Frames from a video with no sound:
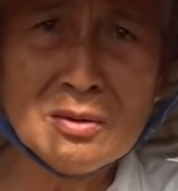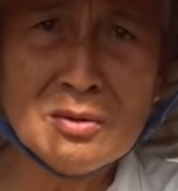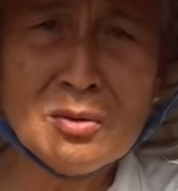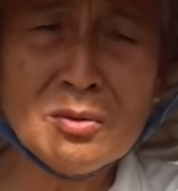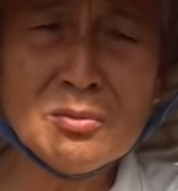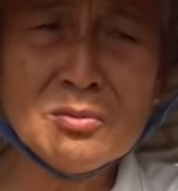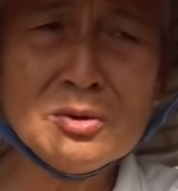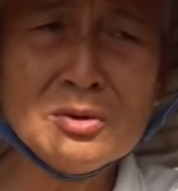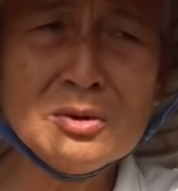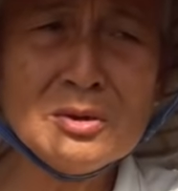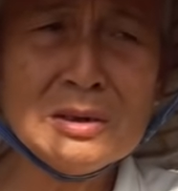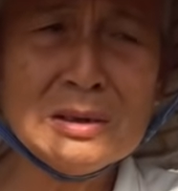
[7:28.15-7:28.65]

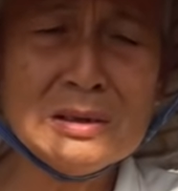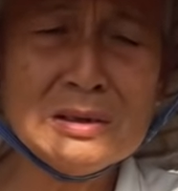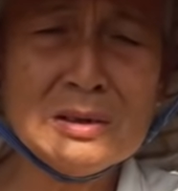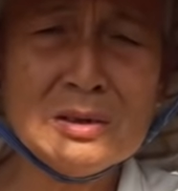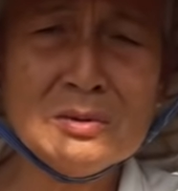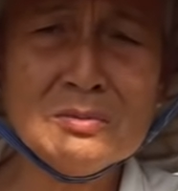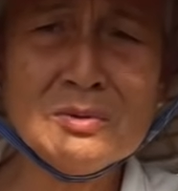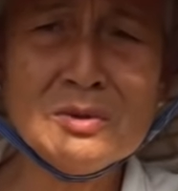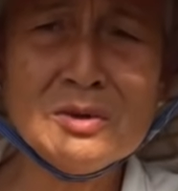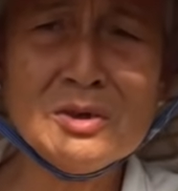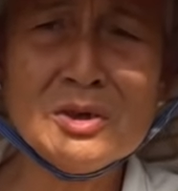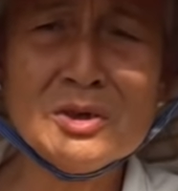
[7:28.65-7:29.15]
con đứa này
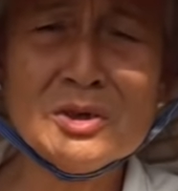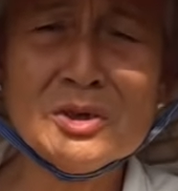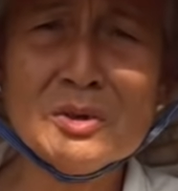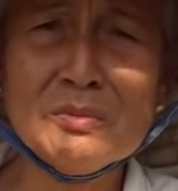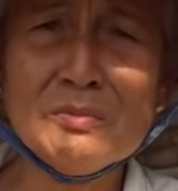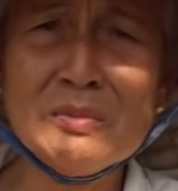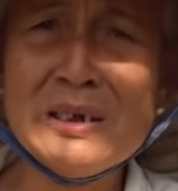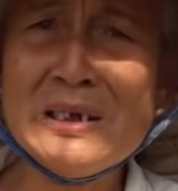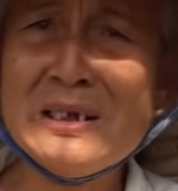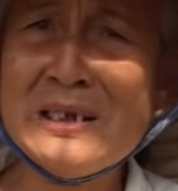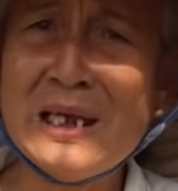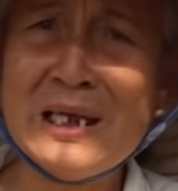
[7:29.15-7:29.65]
không được vợ
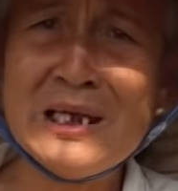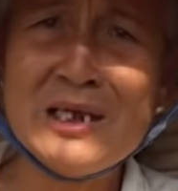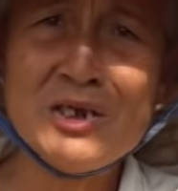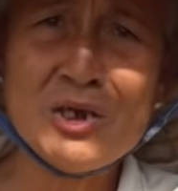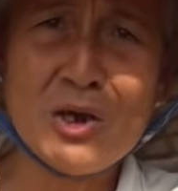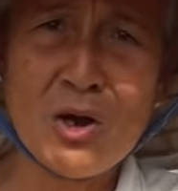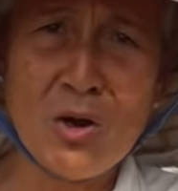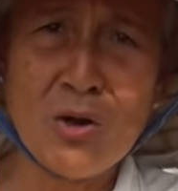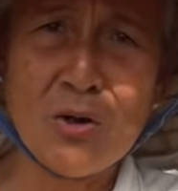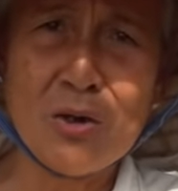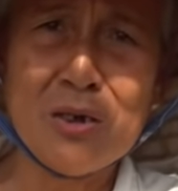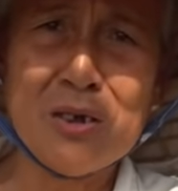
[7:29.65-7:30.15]
chồng đi dị
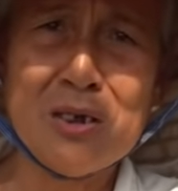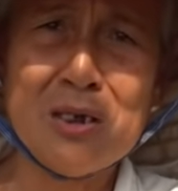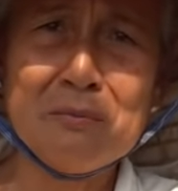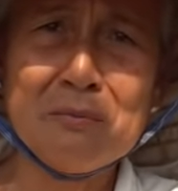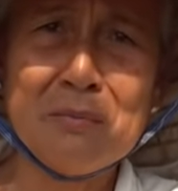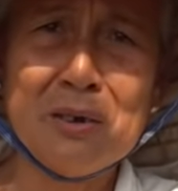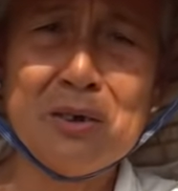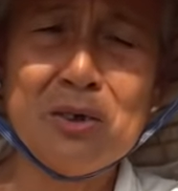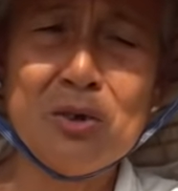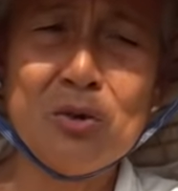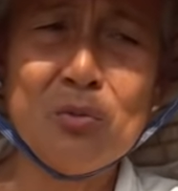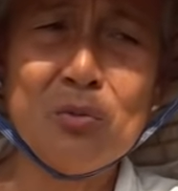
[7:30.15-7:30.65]
rồi nhưng
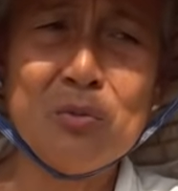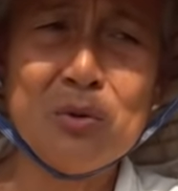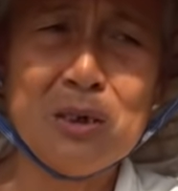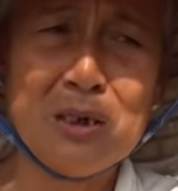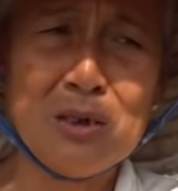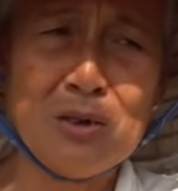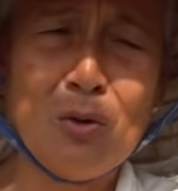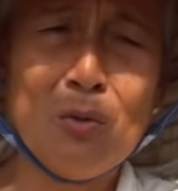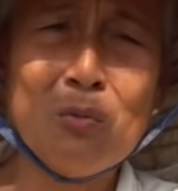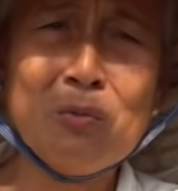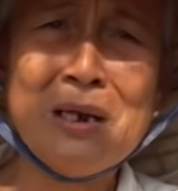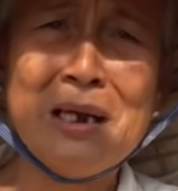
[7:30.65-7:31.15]
mà điều thì
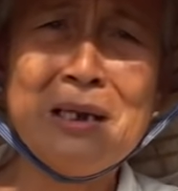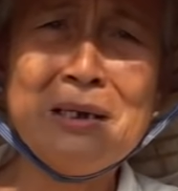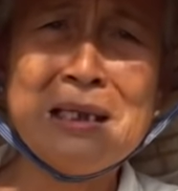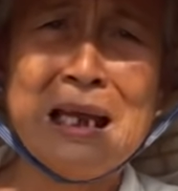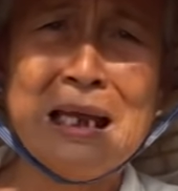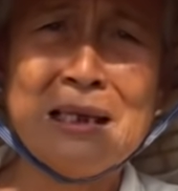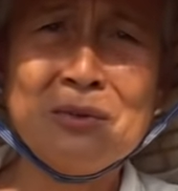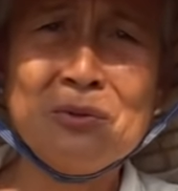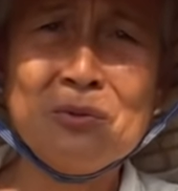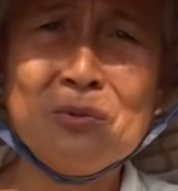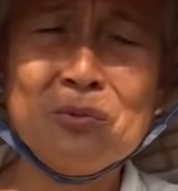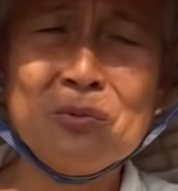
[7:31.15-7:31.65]
con gái
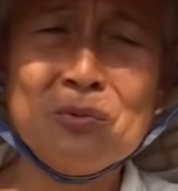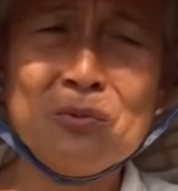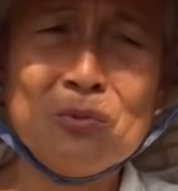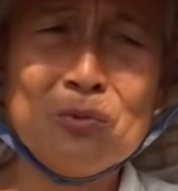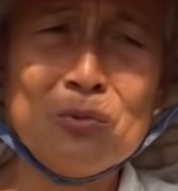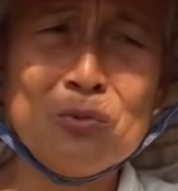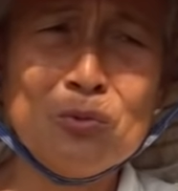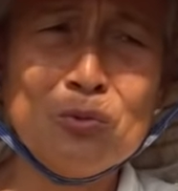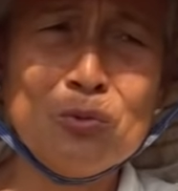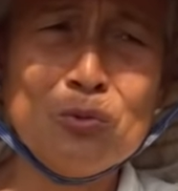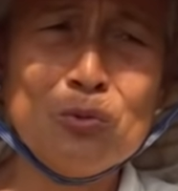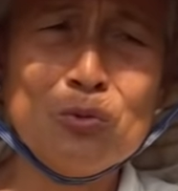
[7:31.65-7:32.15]
thanh của của
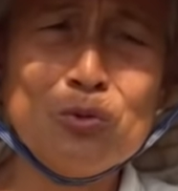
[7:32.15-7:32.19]
của,